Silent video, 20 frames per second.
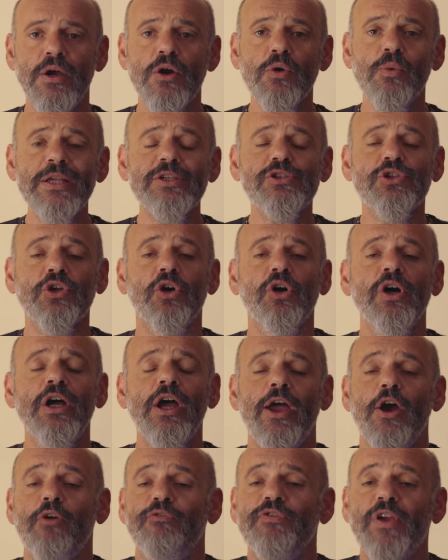
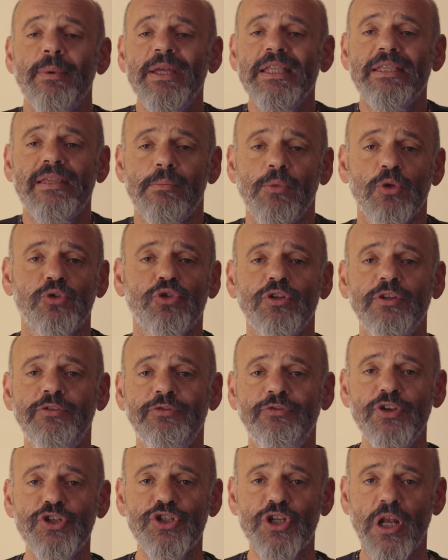Questo è ovviamente molto
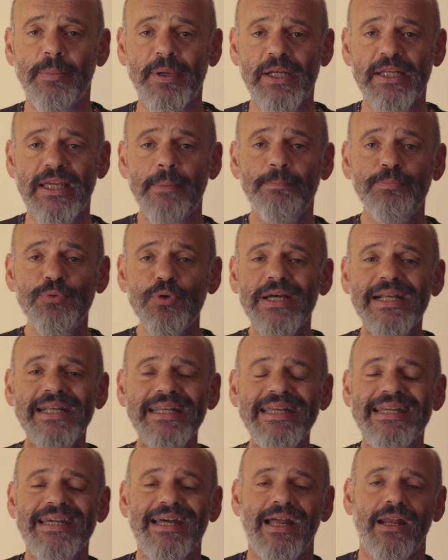difficile perché più è
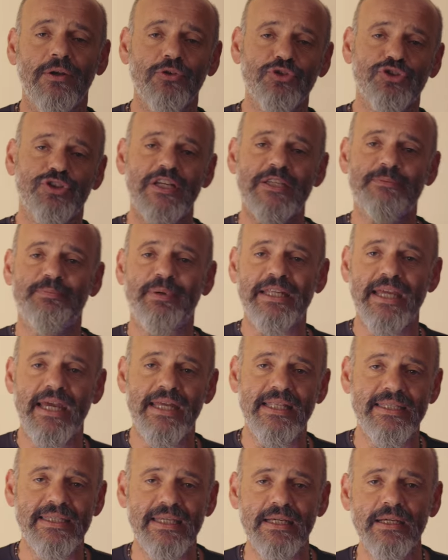ricca la nostra
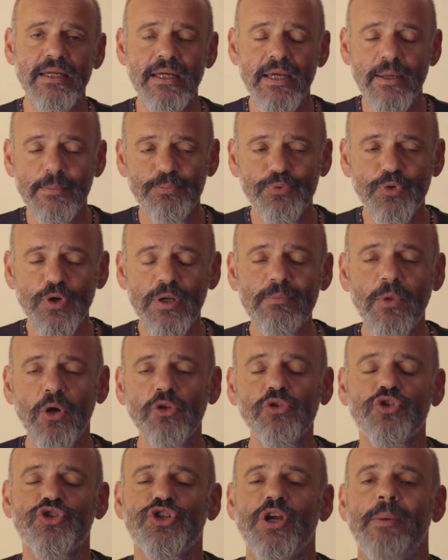esperienza, più il
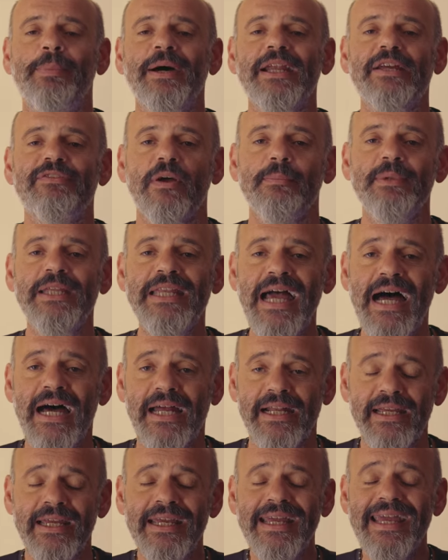mondo ci appare
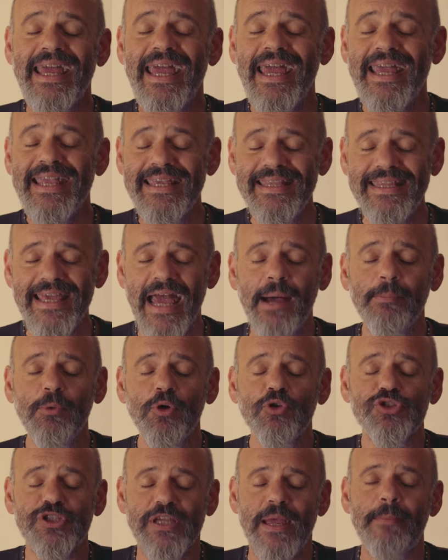familiare e gli
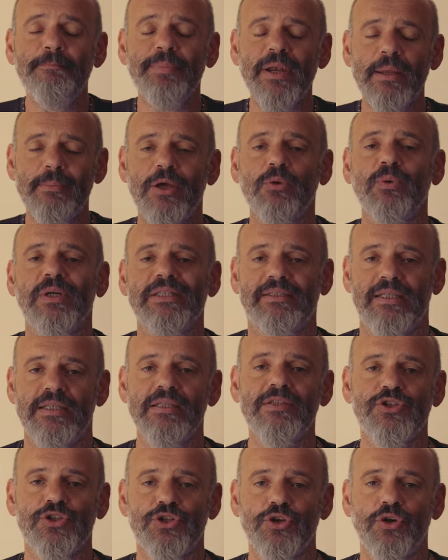diamo sempre meno
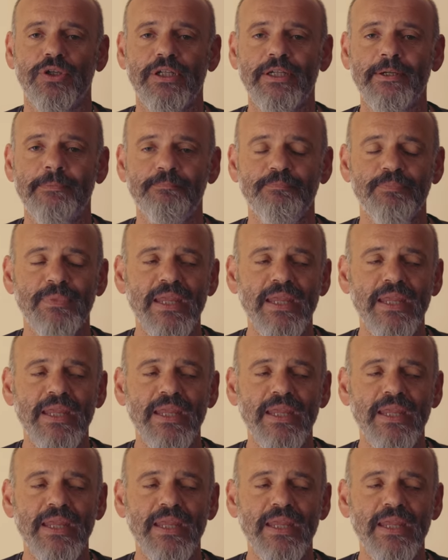attenzione.